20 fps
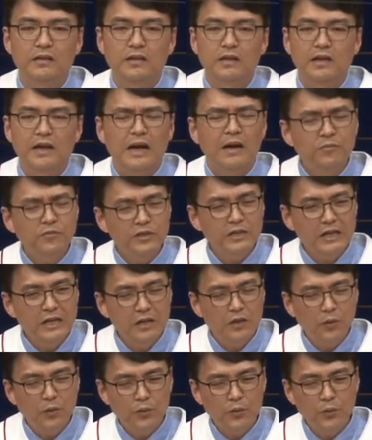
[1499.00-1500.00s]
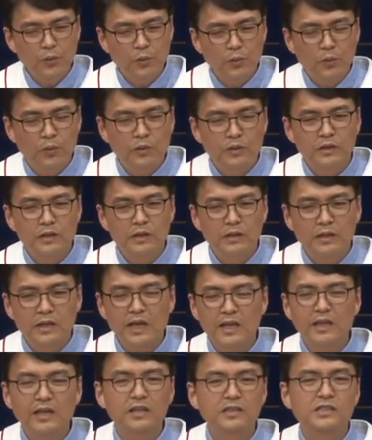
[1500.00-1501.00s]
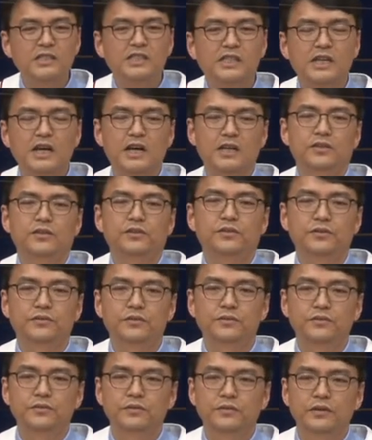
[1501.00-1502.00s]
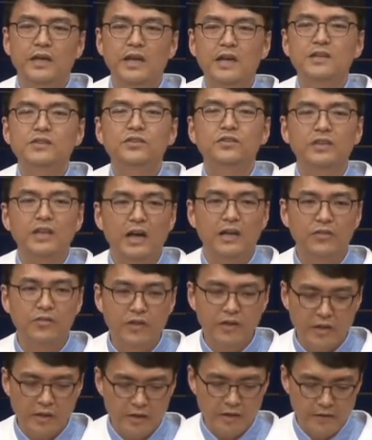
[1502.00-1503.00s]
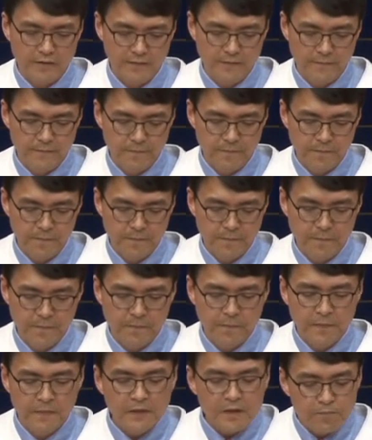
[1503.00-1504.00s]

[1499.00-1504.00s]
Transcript: 아무리 읽어도 깨달아지지가 않아요. 해석이 안 돼. 근데